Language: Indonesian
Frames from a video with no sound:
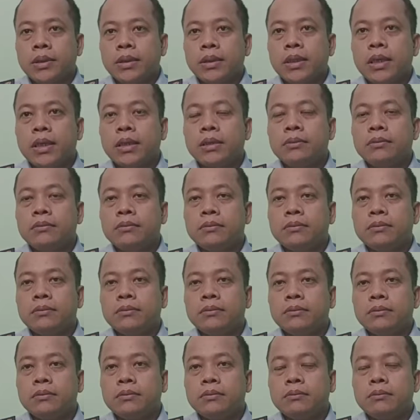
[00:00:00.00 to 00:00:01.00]
dan
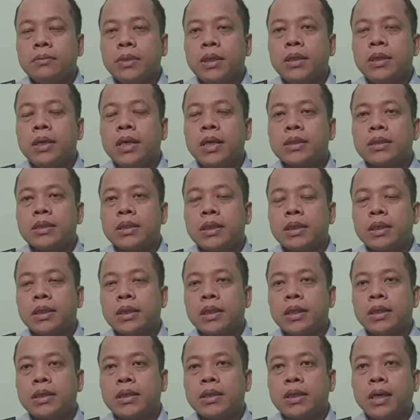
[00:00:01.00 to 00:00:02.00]

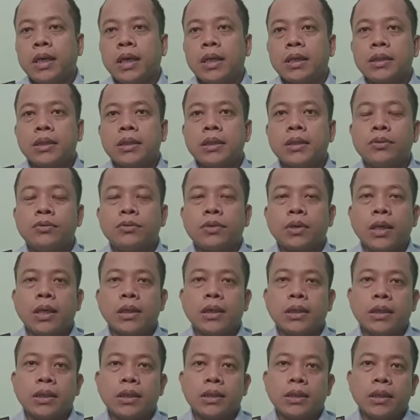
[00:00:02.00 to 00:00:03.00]
berdasarkan hati
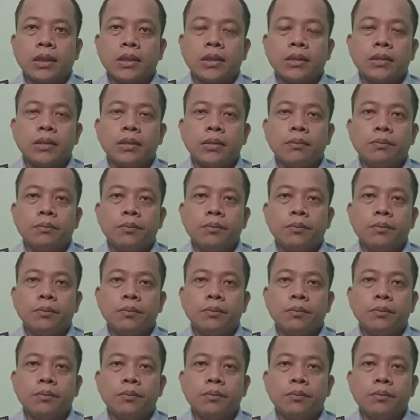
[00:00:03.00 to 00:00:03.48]
nurani kita,